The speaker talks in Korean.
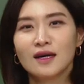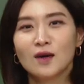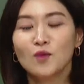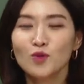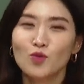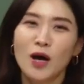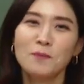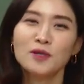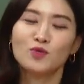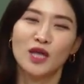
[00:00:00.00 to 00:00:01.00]
오늘 또
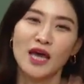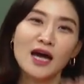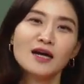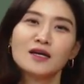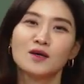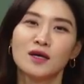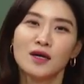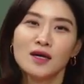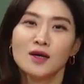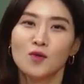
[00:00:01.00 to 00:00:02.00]
하필 또 대학이
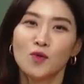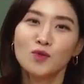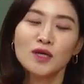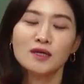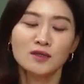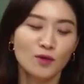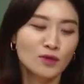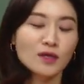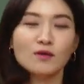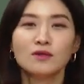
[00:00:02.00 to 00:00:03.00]
고대,
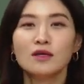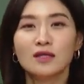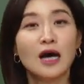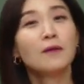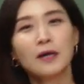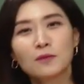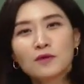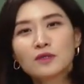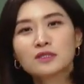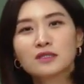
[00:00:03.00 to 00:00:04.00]
서울대, 연대 다
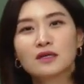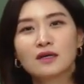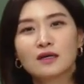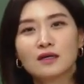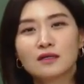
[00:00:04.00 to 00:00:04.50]
발표났잖아.